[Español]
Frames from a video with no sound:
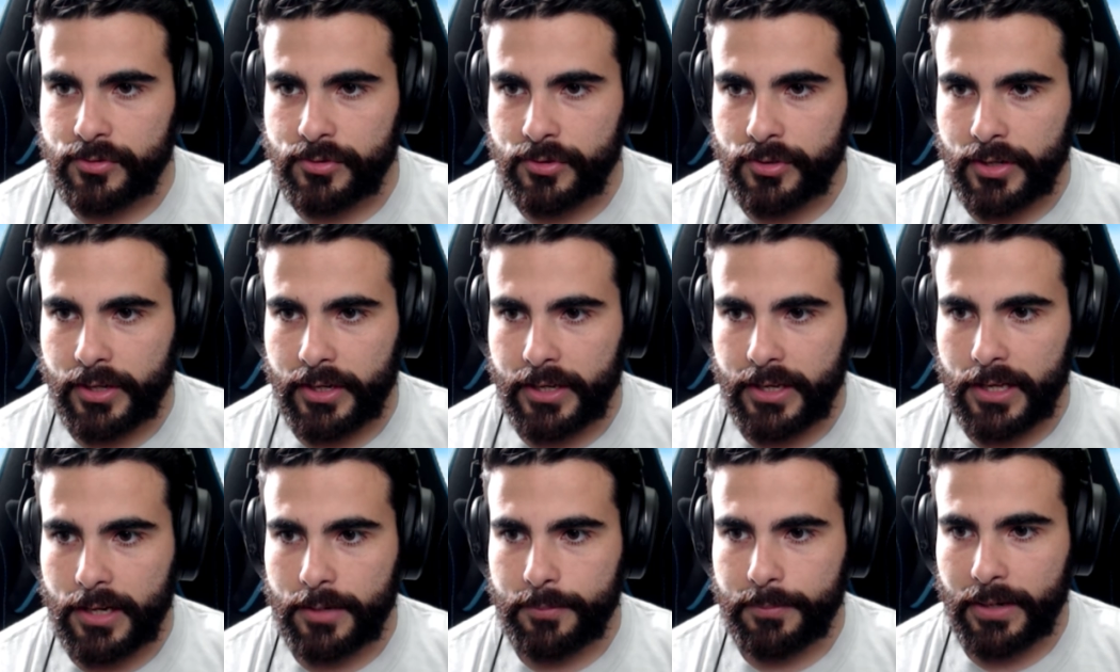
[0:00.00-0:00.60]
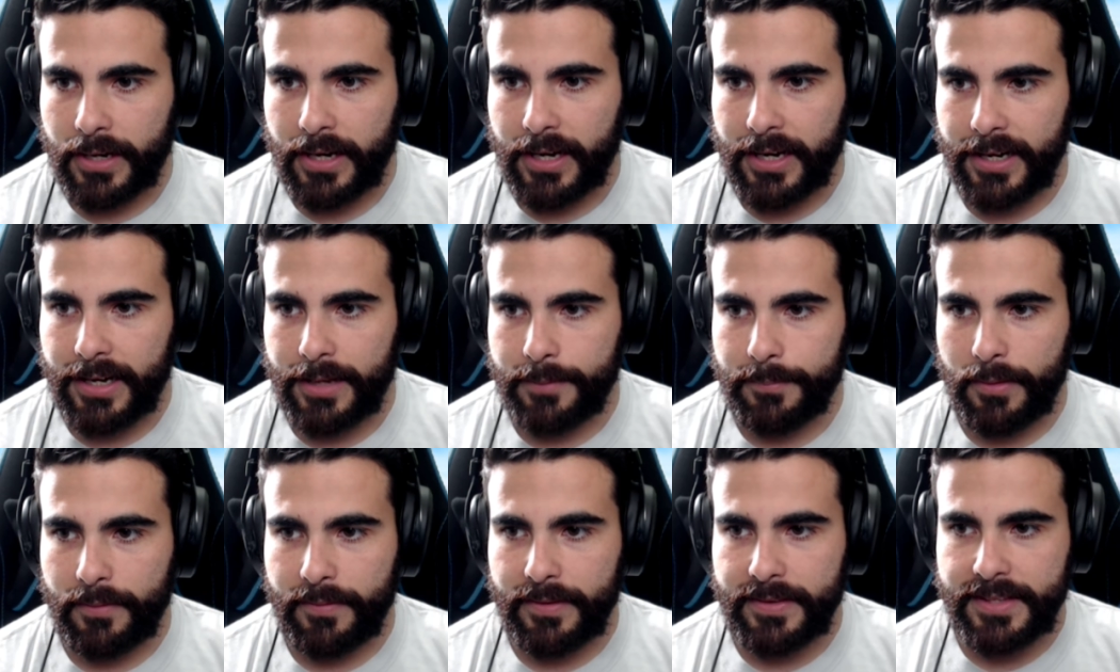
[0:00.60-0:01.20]
Ok, Almejana.
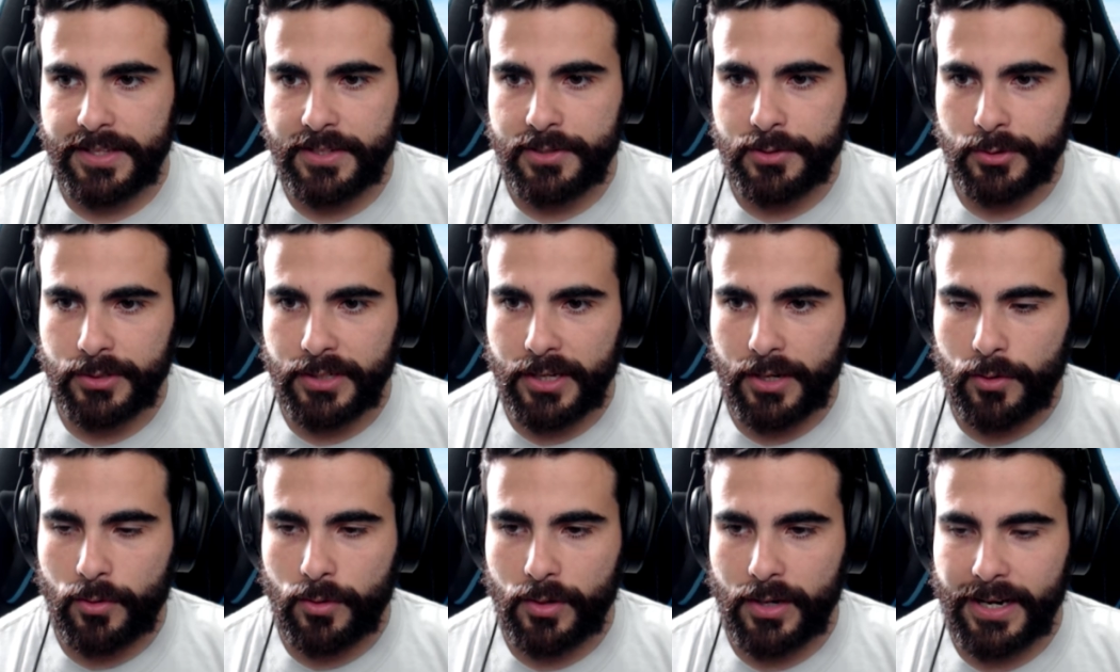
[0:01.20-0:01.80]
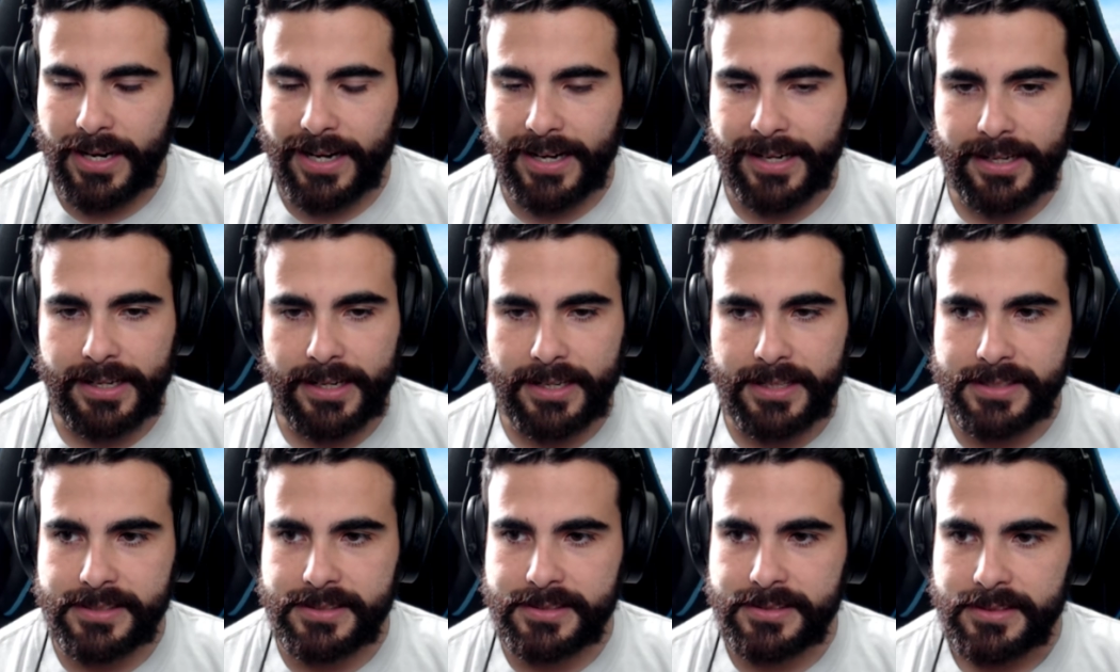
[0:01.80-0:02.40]
Me habían dicho que con las
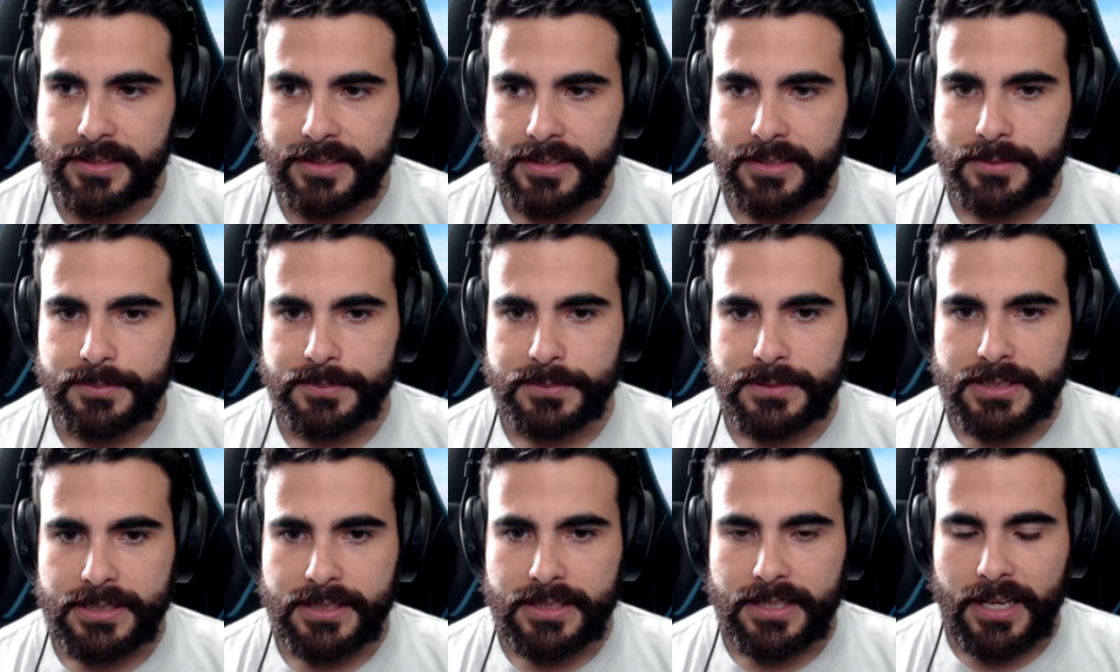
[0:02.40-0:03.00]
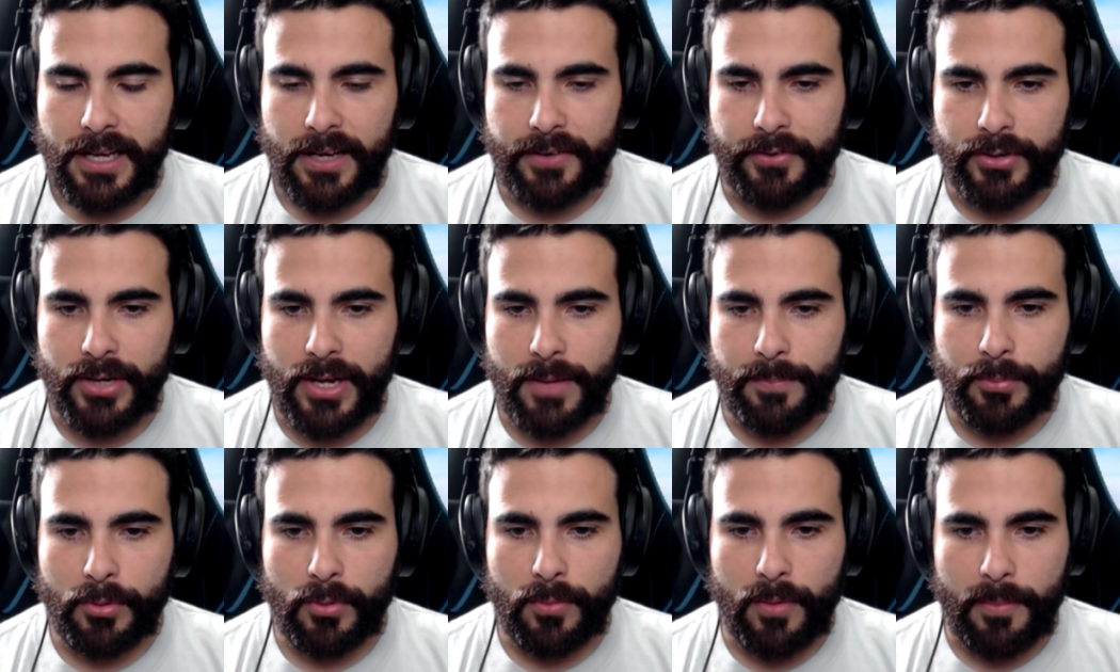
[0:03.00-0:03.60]
raras había una
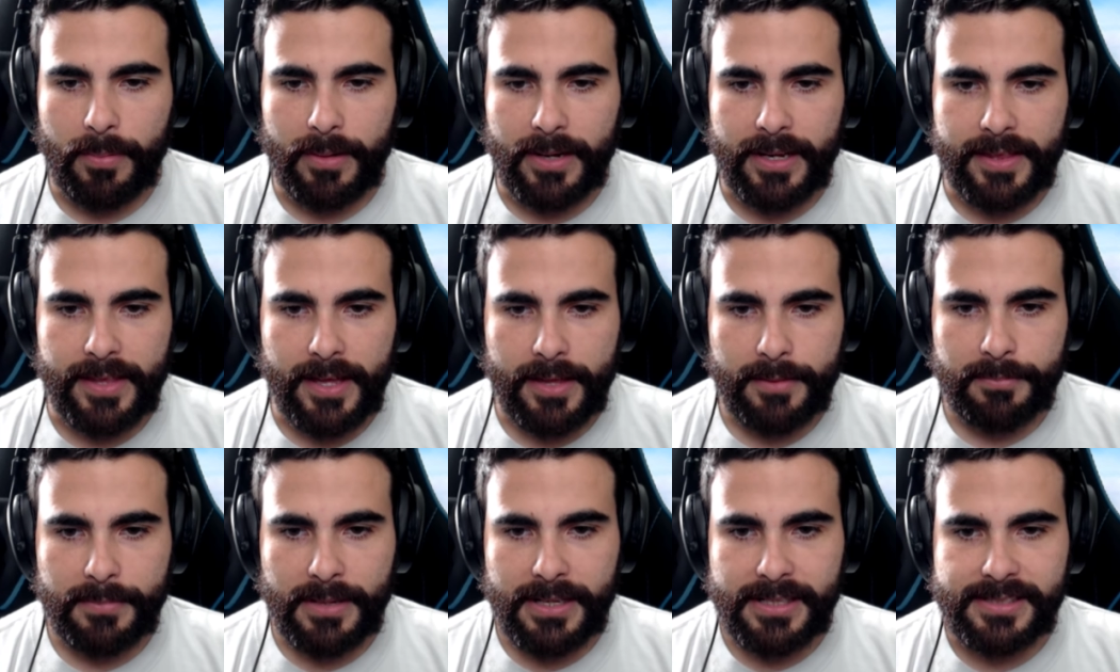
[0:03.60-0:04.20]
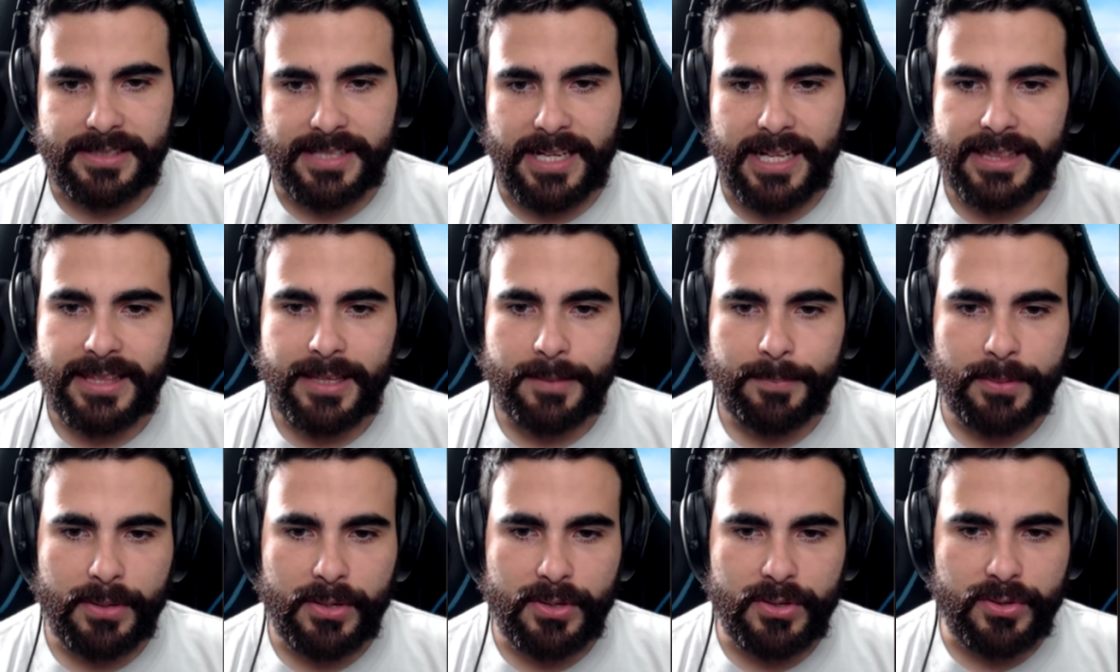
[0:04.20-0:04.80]
probabilidad más alta,
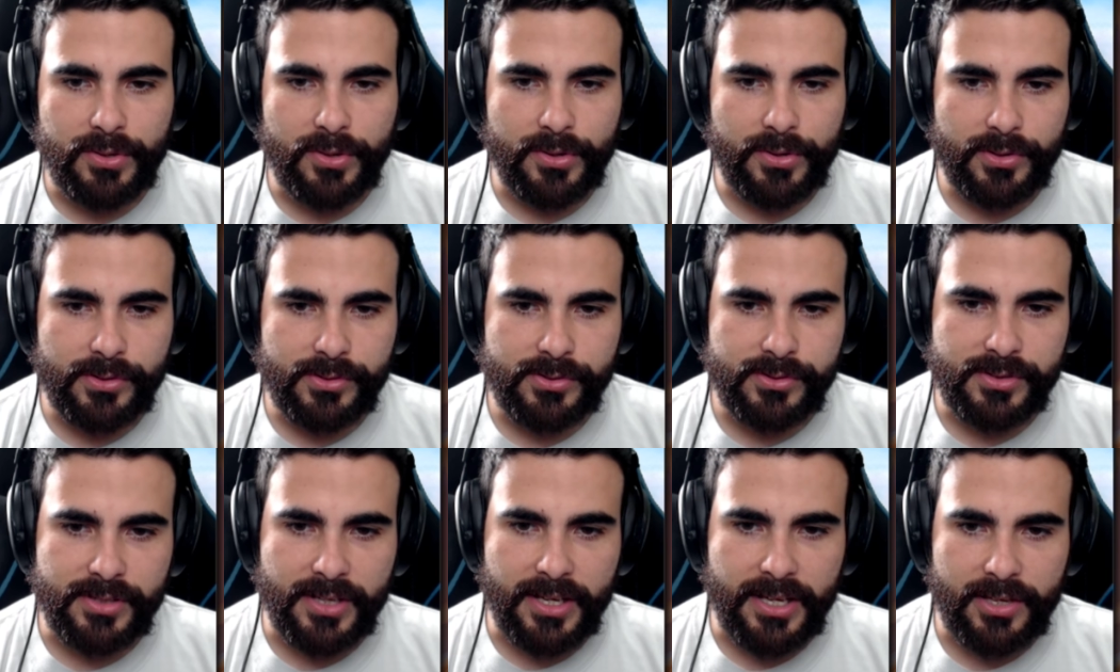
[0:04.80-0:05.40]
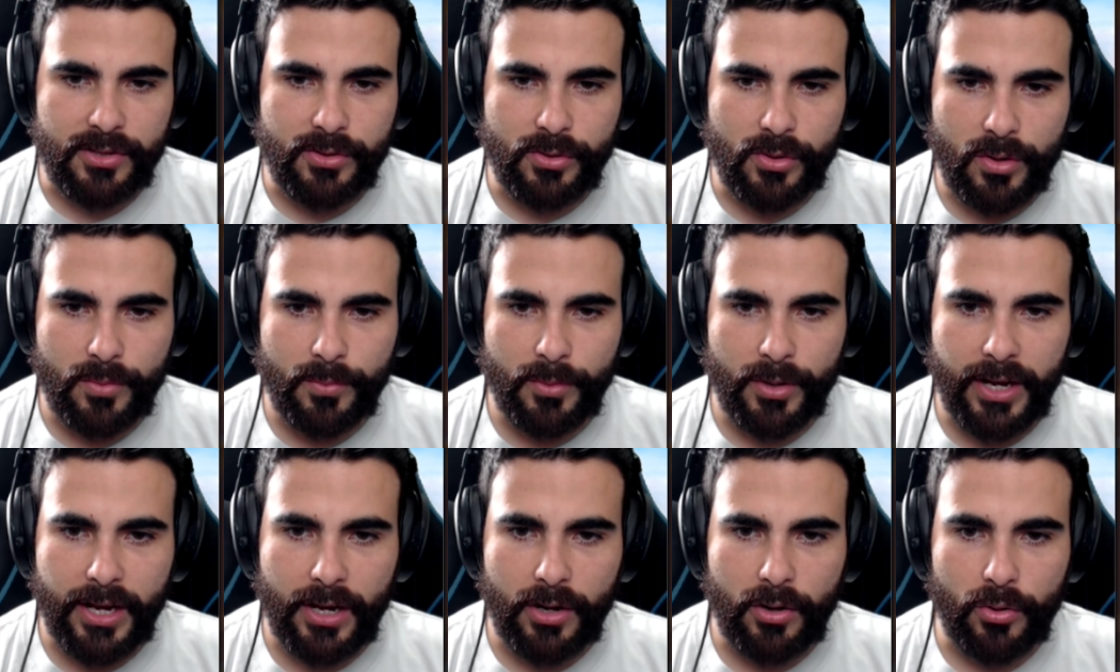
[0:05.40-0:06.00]
pero yo no sé. Yo
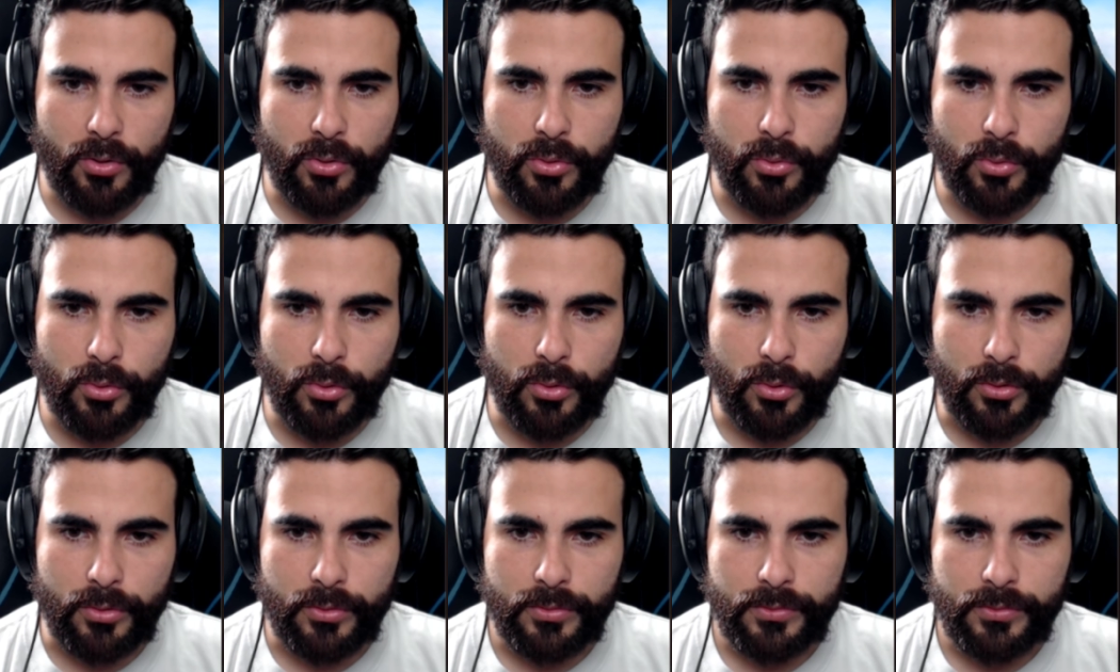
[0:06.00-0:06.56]
como que lo dudo.